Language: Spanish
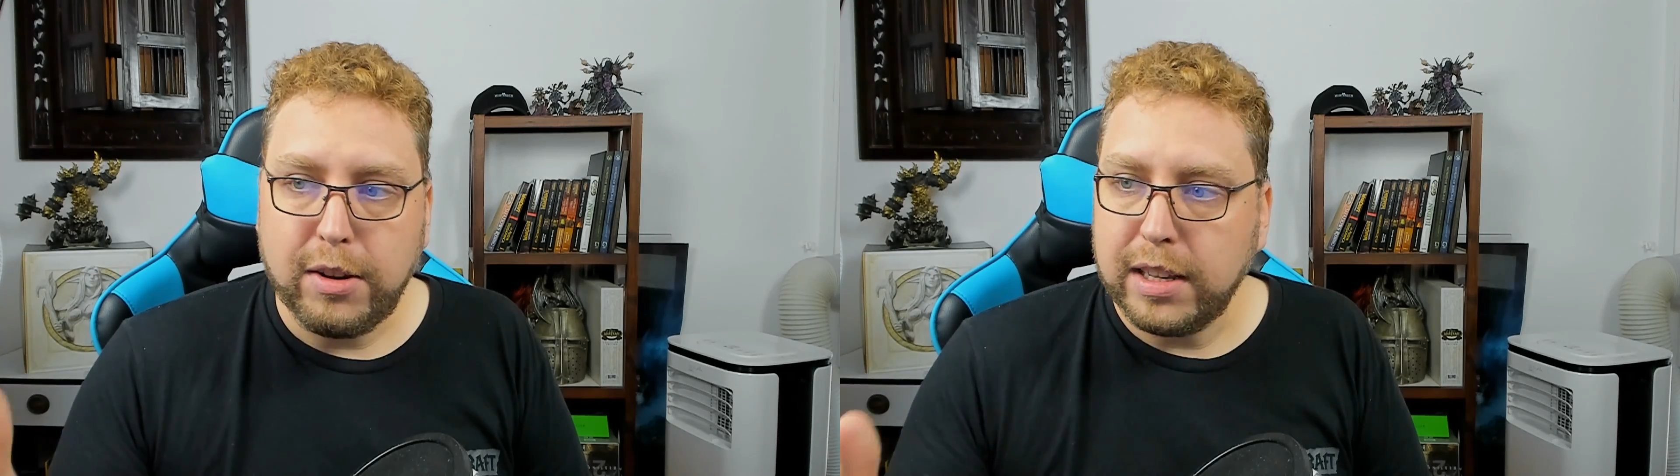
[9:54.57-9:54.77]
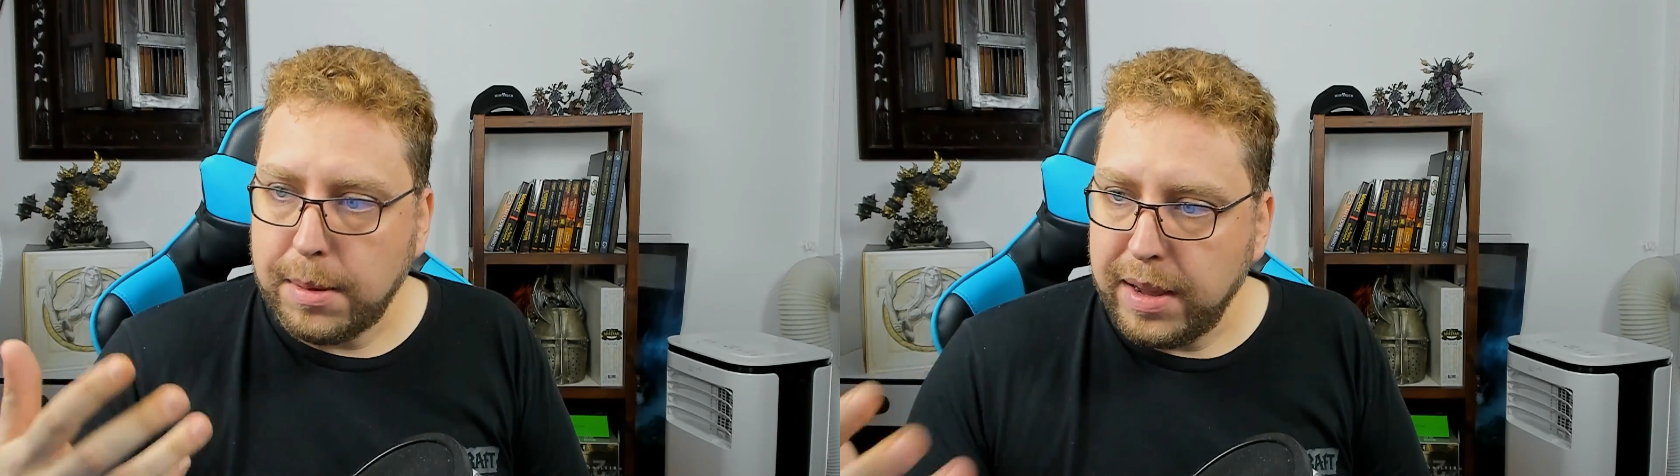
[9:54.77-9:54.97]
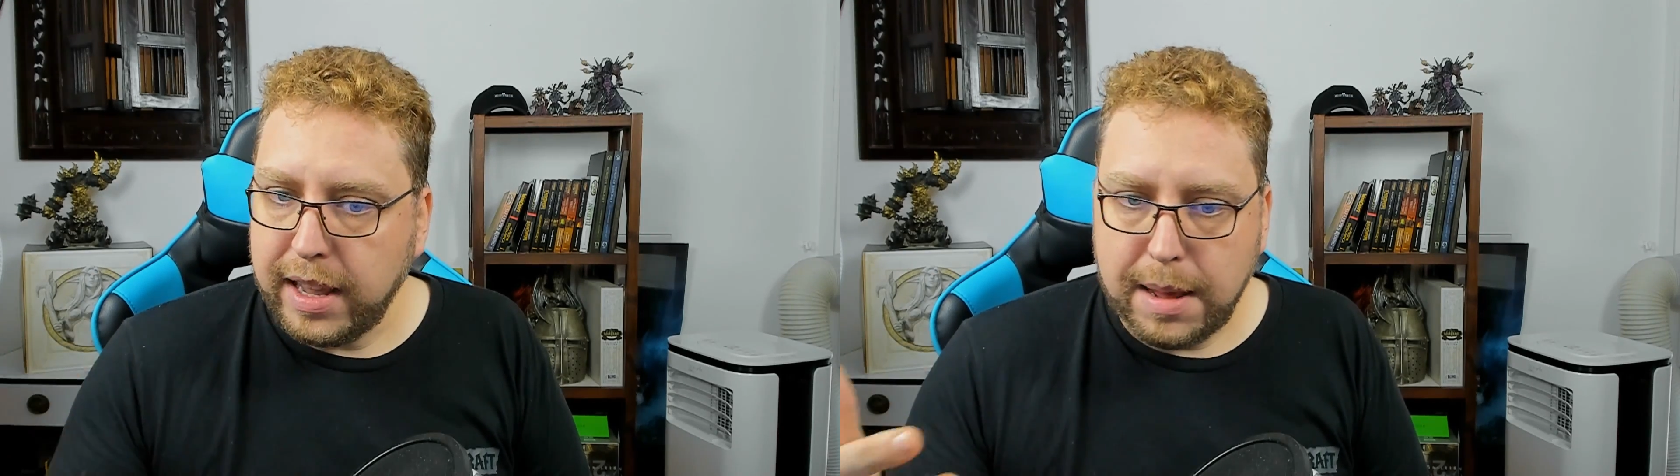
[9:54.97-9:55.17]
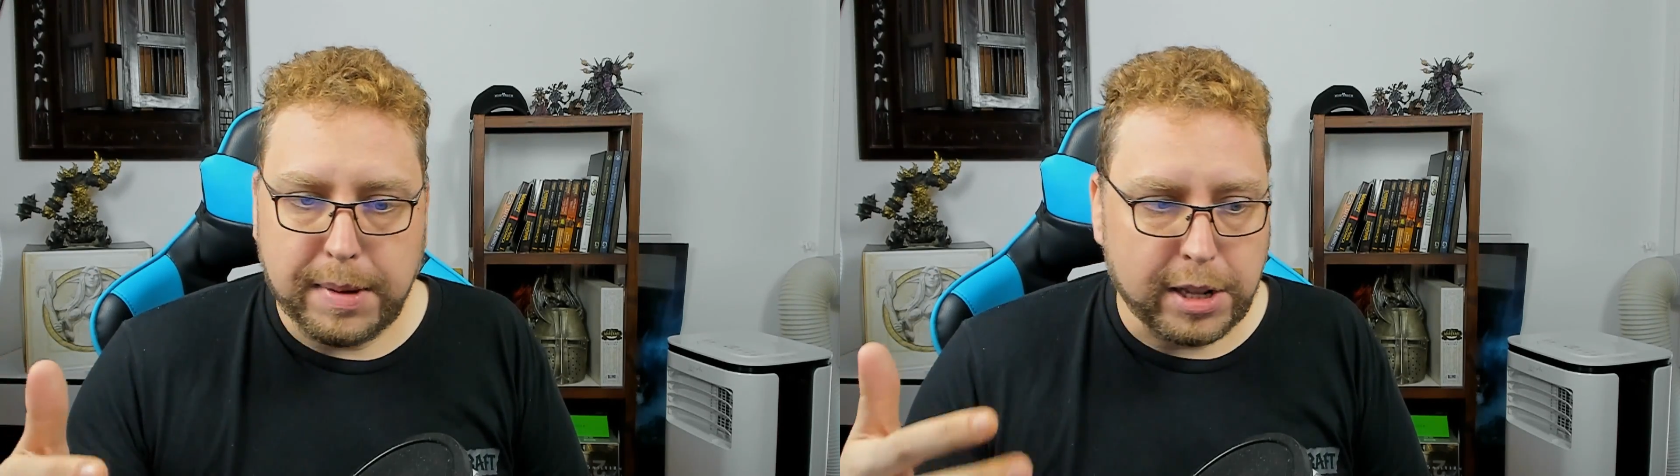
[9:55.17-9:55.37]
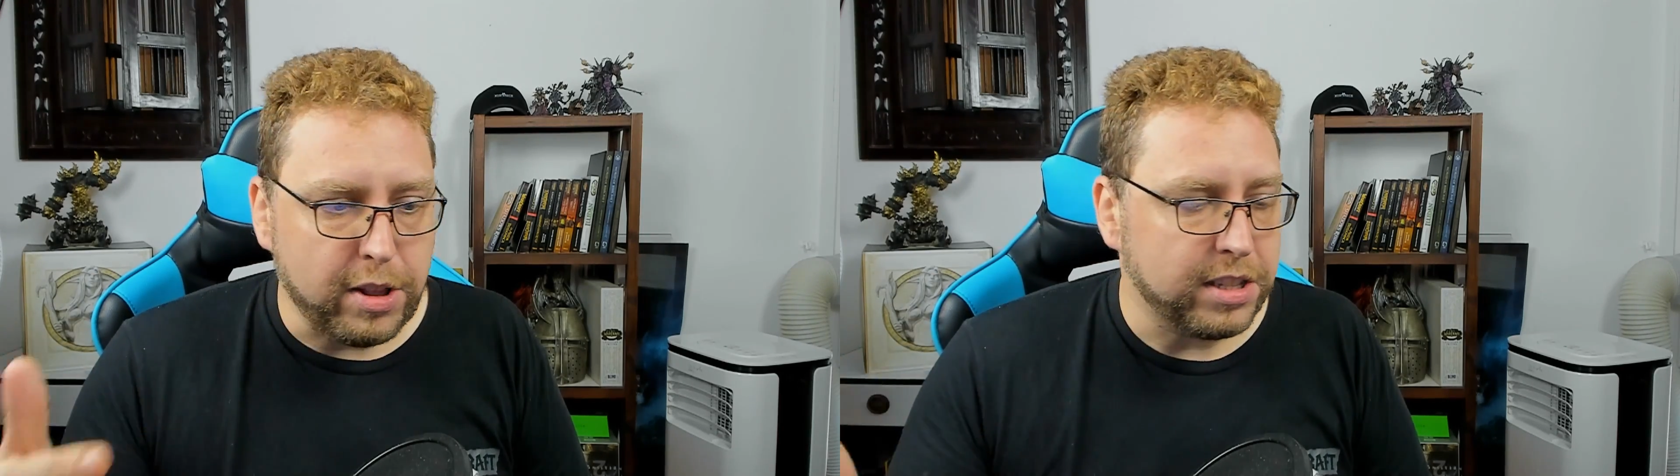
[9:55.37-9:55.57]
Que también quería
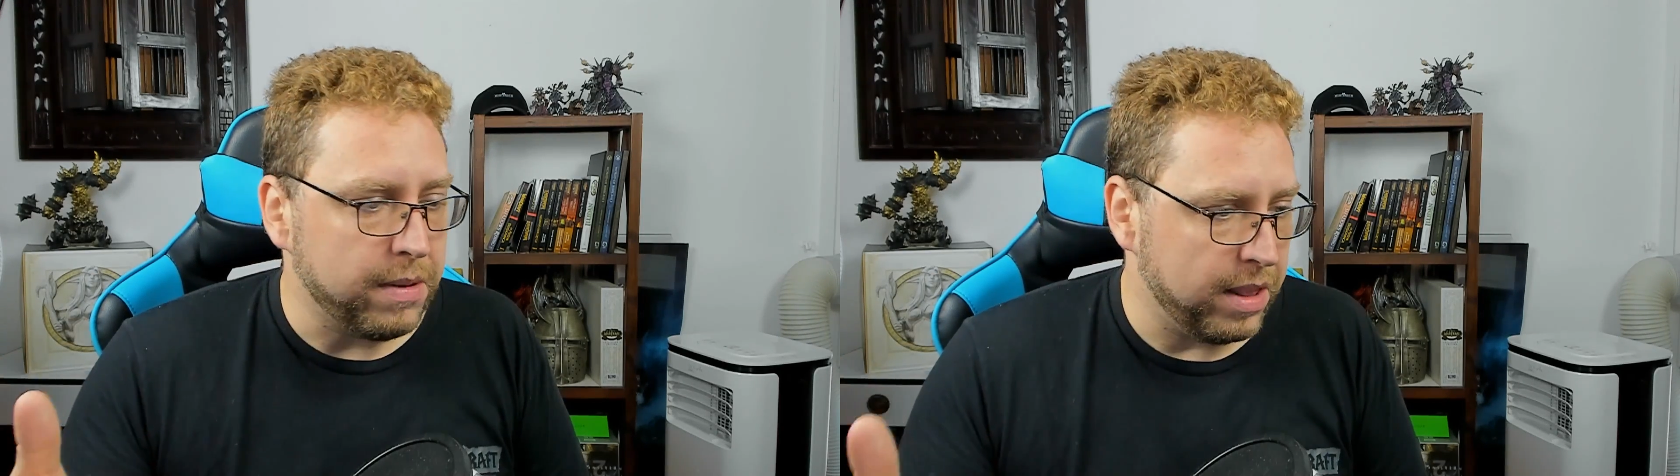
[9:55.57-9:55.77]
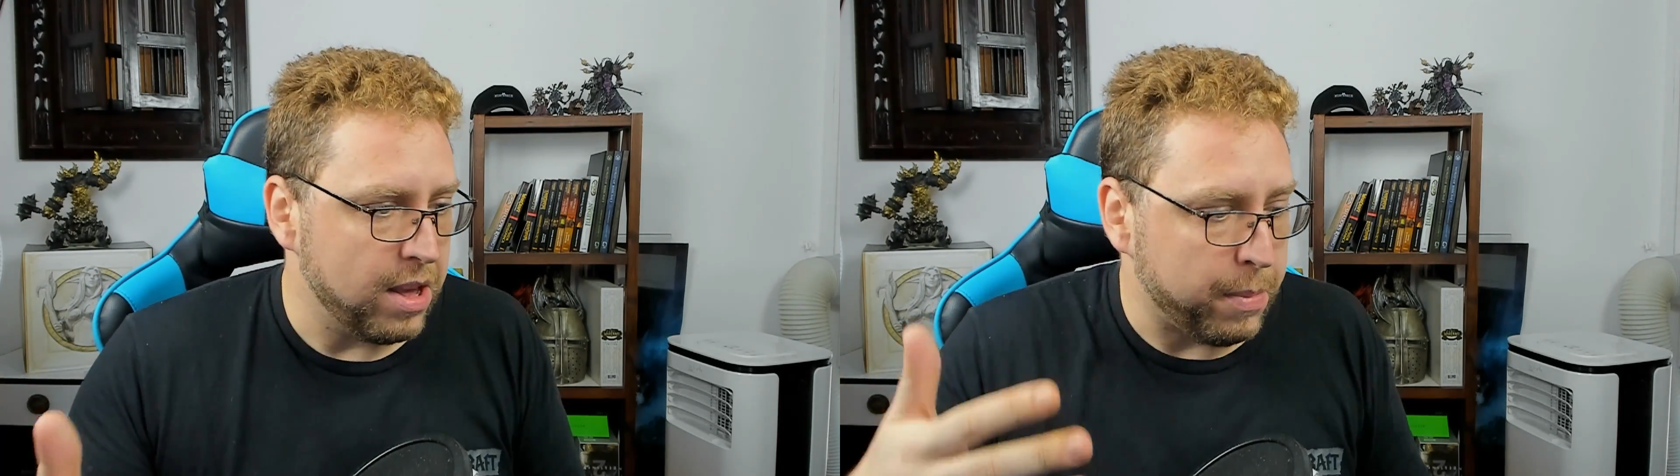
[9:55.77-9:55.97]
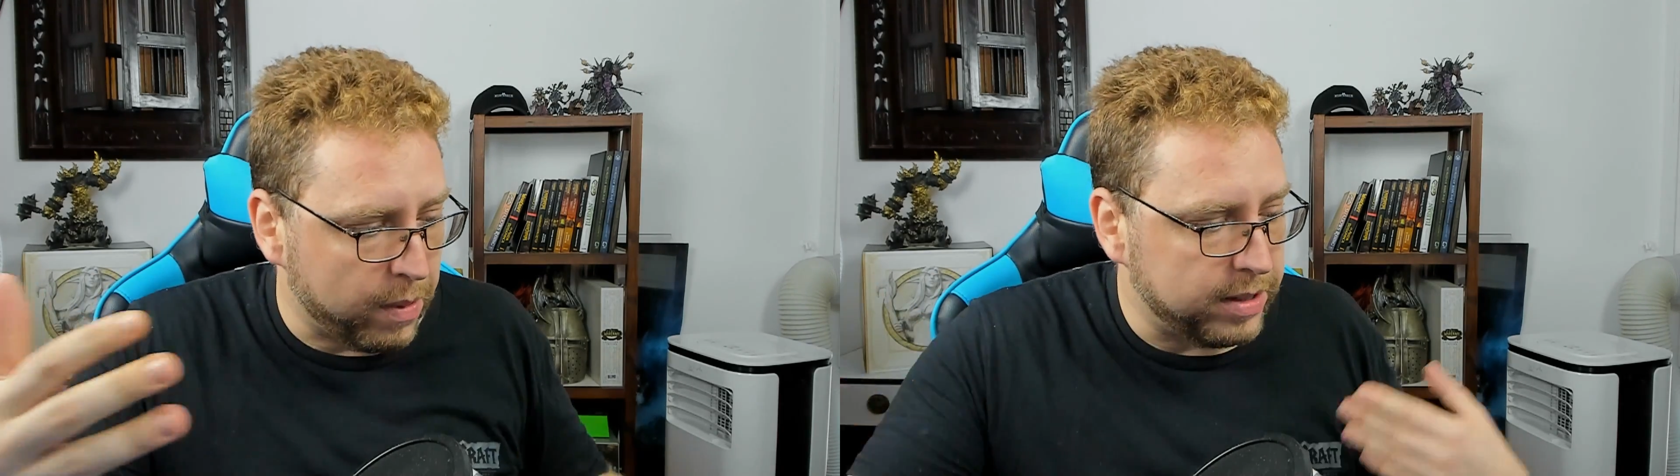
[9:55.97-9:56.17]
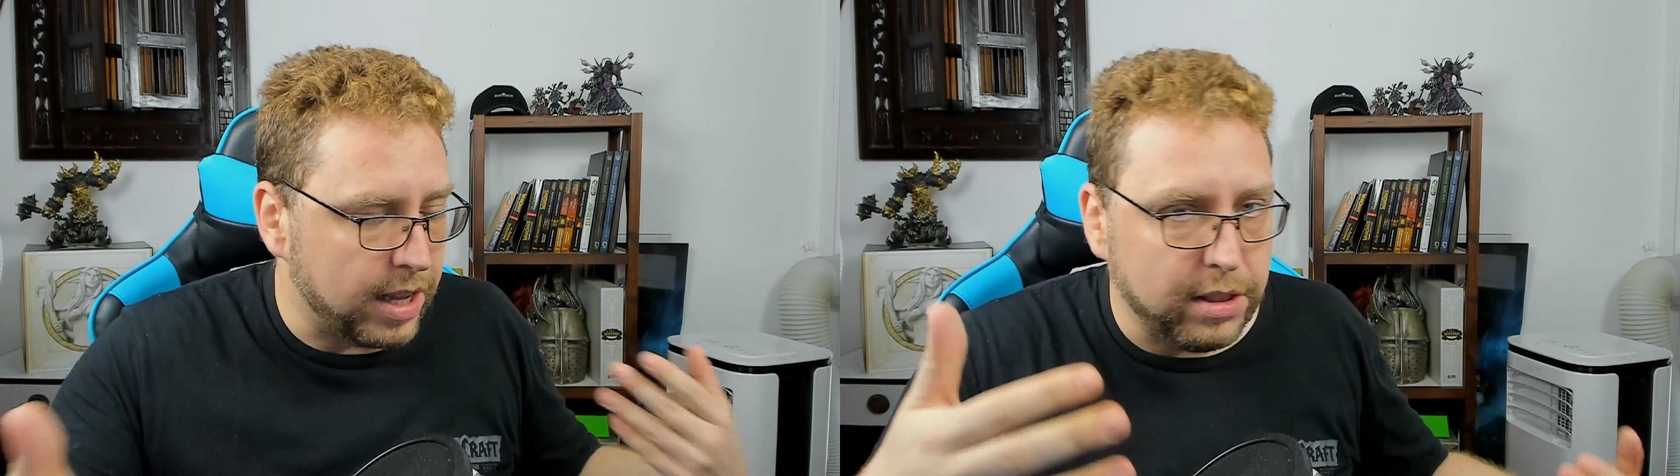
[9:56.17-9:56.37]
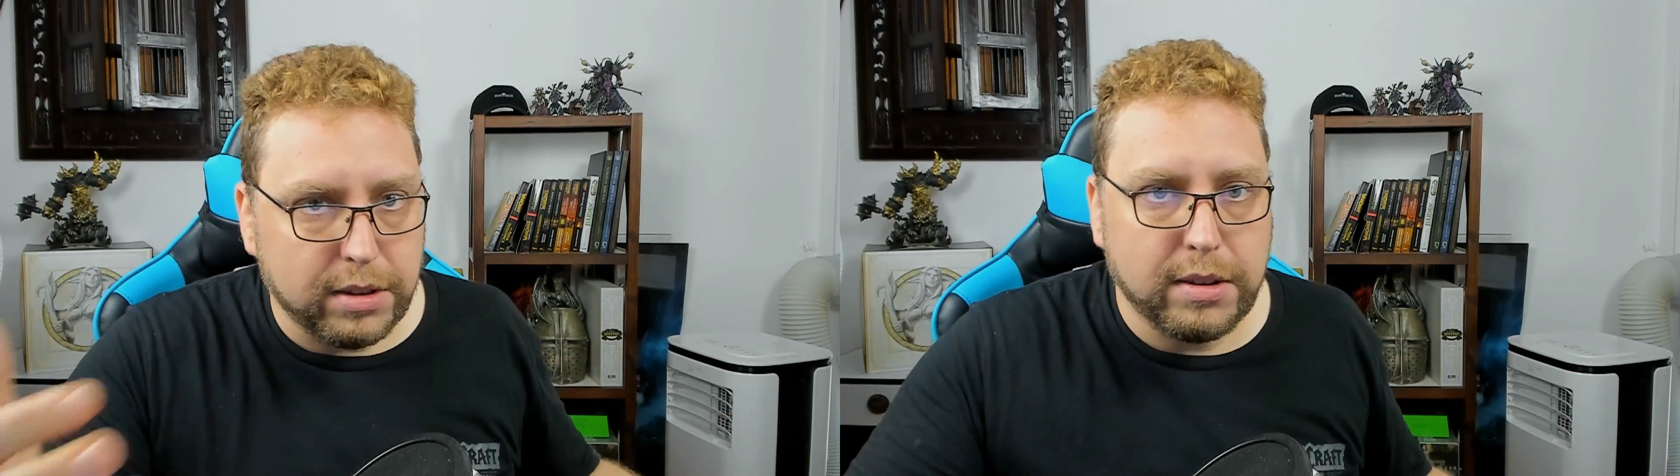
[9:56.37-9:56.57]
meterlo en este vídeo
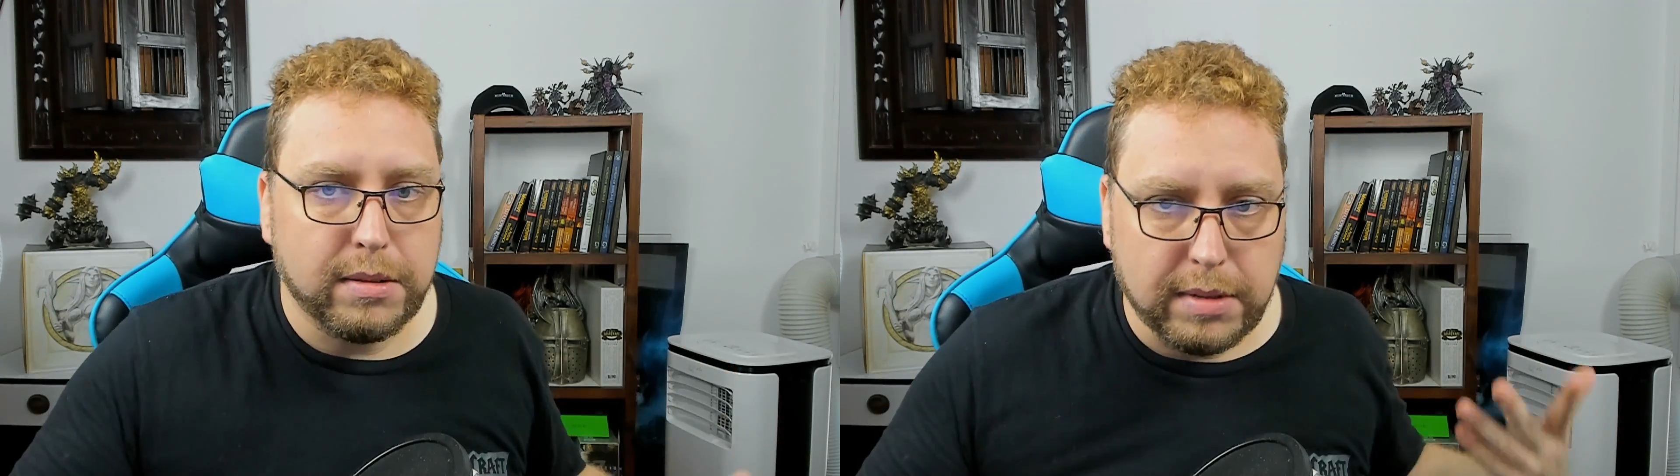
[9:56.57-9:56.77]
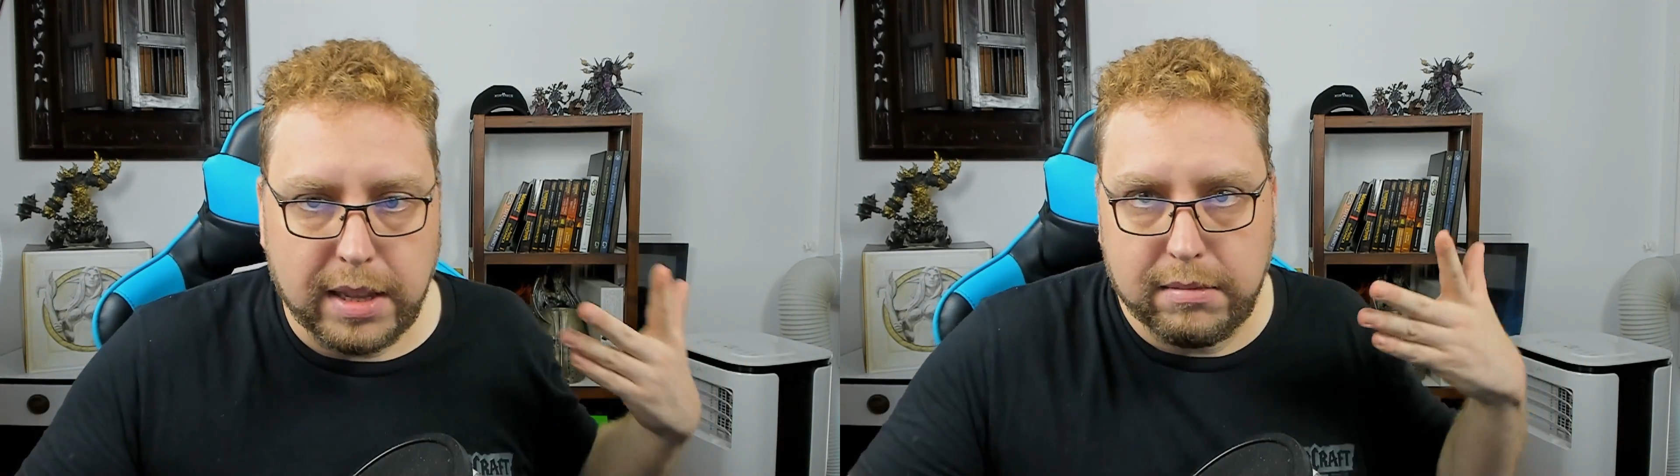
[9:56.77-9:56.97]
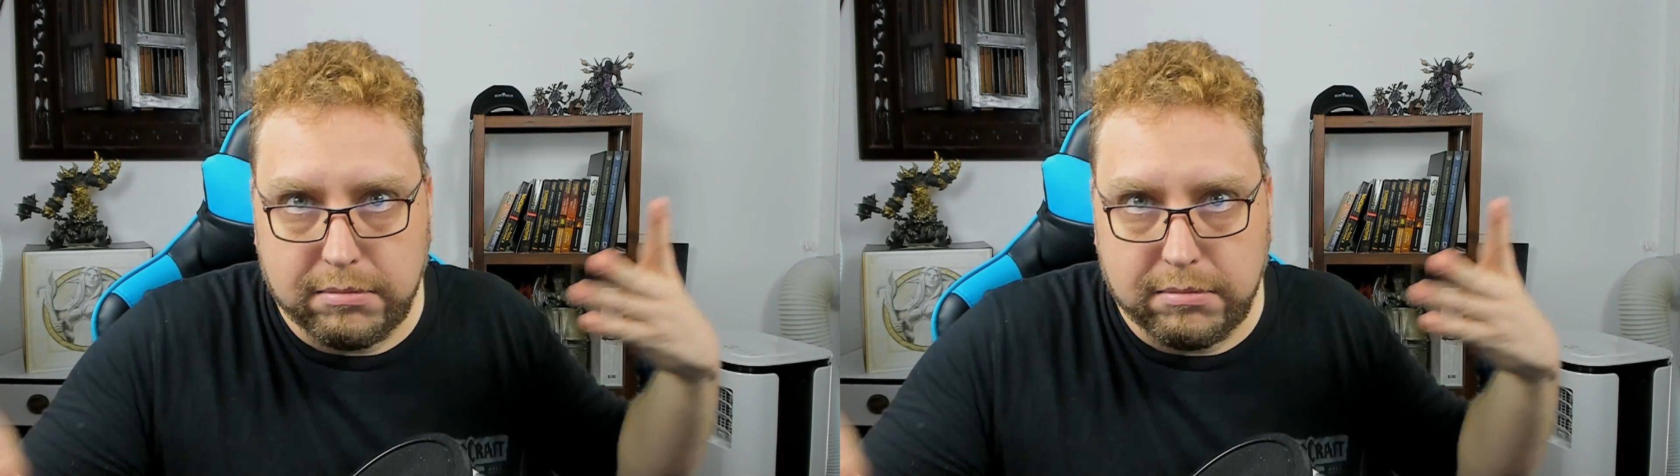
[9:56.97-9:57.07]
aprovechando eh,